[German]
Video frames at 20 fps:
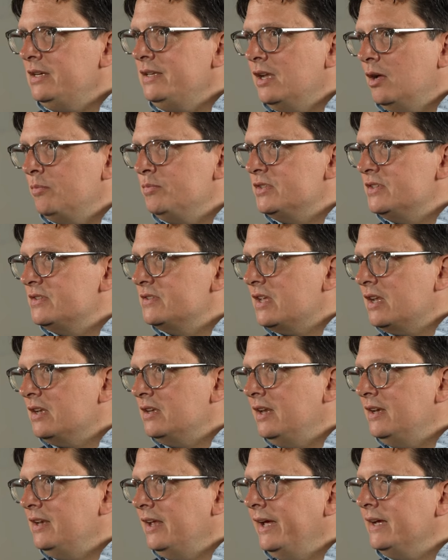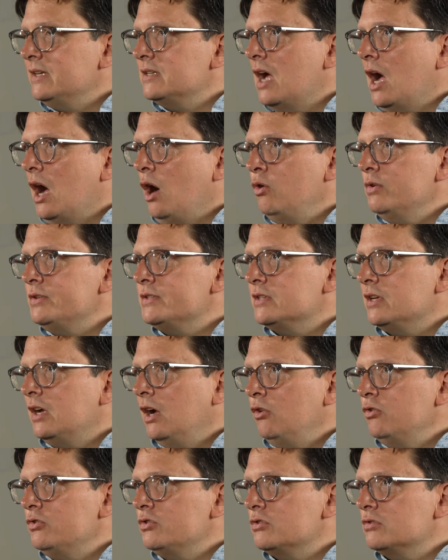Ich glaube, dass der direkte
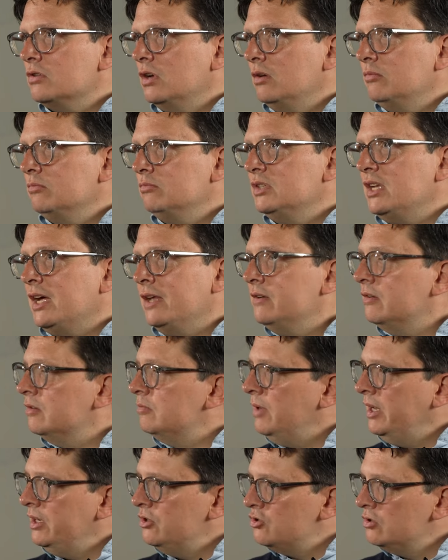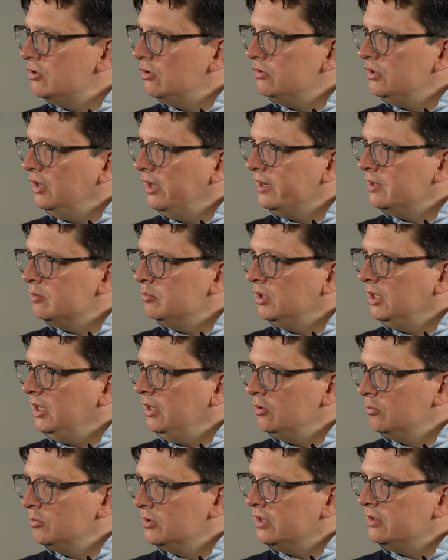Austausch äh, mit anderen Menschen, auch direkte
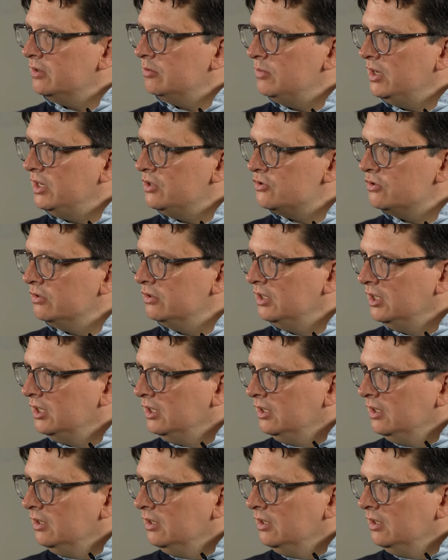Begegnung mit anderen Menschen,